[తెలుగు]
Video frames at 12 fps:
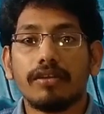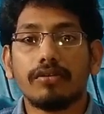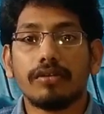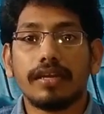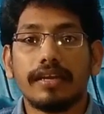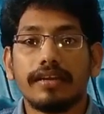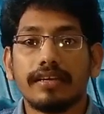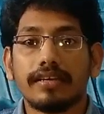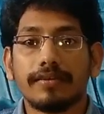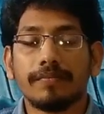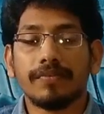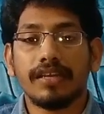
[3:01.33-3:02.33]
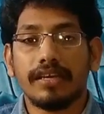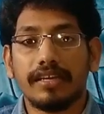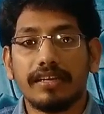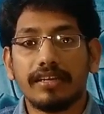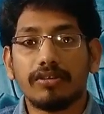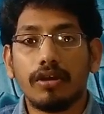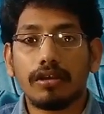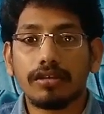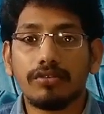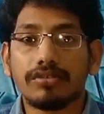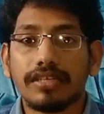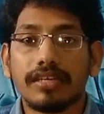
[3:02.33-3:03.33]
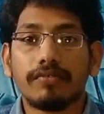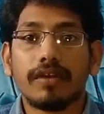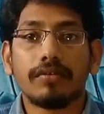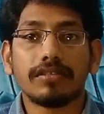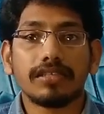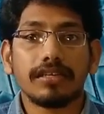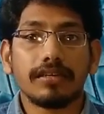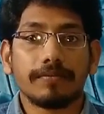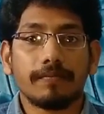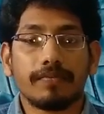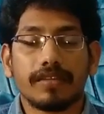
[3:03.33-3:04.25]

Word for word: మీడియా వాళ్ళు లేదంటే ఈ టిక్టాక్ యూజ్ చేయడం వల్ల వచ్చే